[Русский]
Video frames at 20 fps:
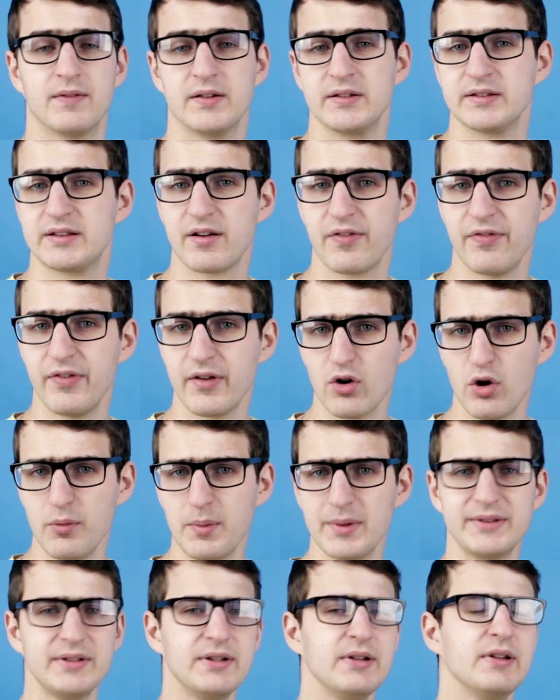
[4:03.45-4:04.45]
В
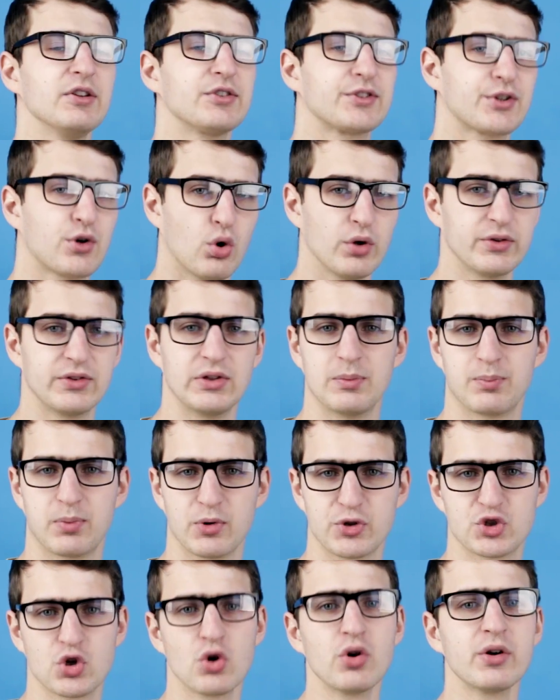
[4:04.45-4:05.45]
интерферометре исходный
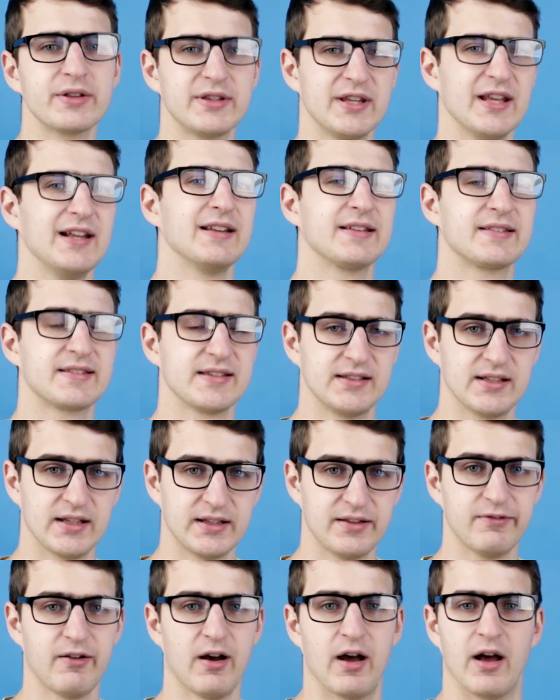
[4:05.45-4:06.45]
пучок делится на
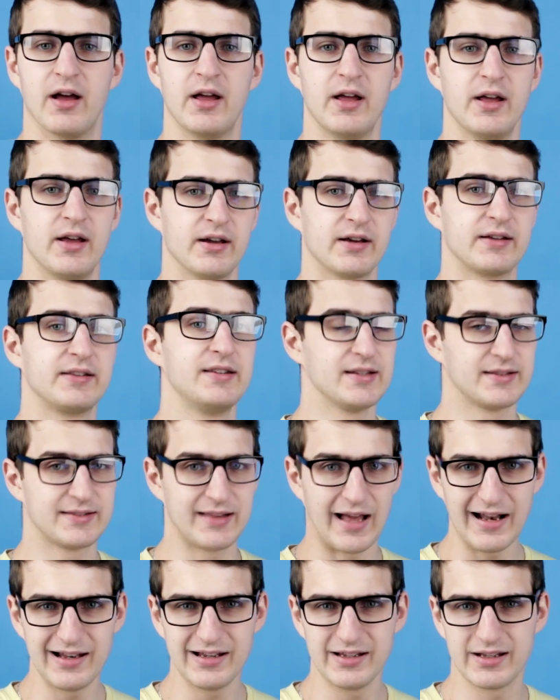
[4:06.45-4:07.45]
два, где
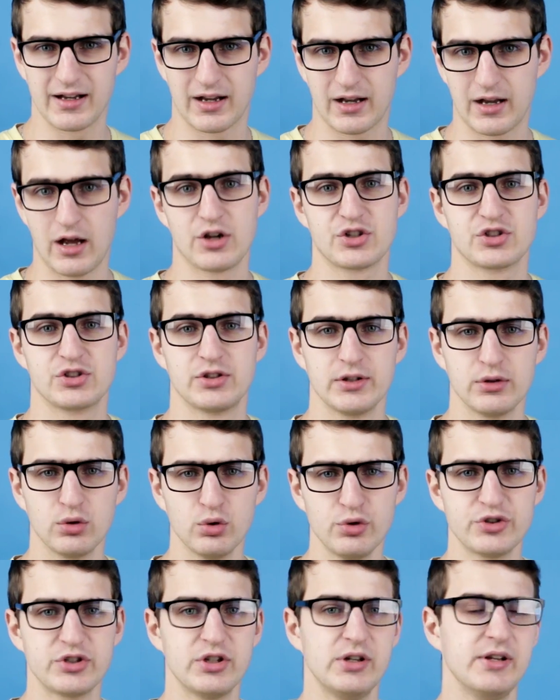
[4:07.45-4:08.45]
далее каждый
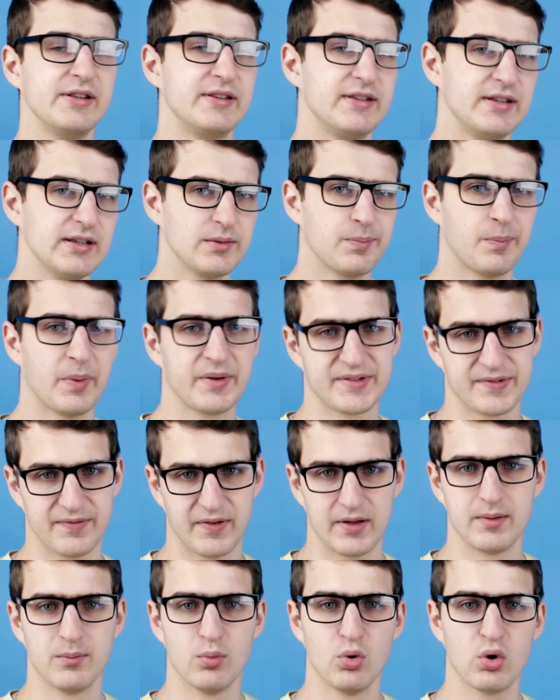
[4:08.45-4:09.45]
луч летит по
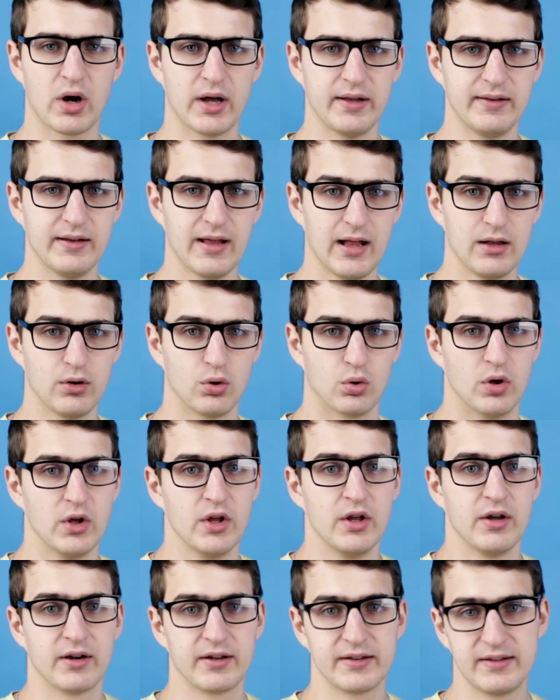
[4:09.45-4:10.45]
своему каналу,
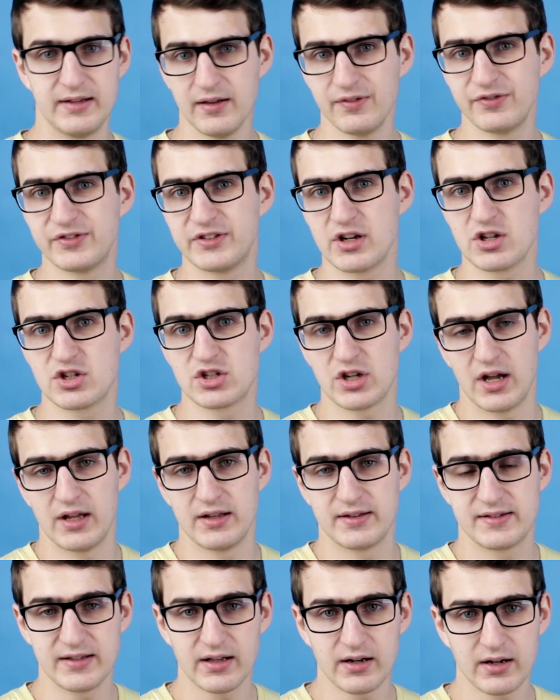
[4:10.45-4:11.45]
где
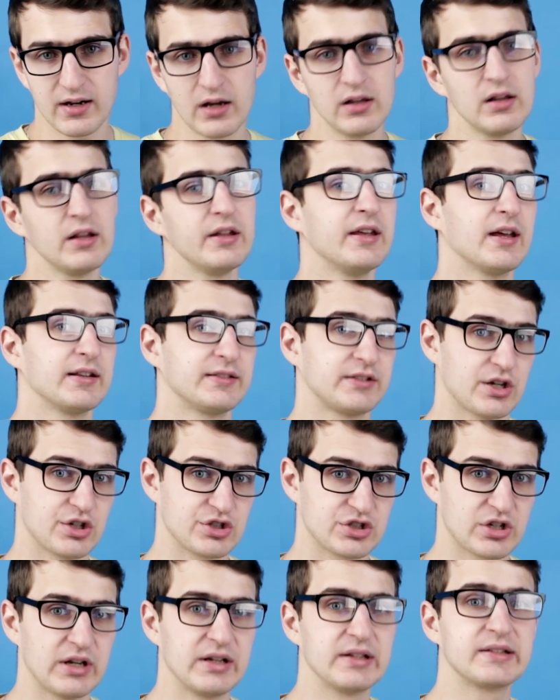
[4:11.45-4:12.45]
встречает зеркало и
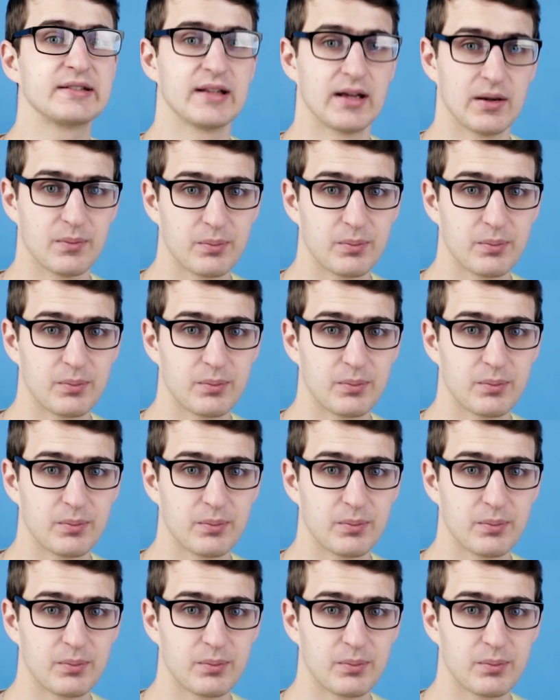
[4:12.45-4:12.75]
отражается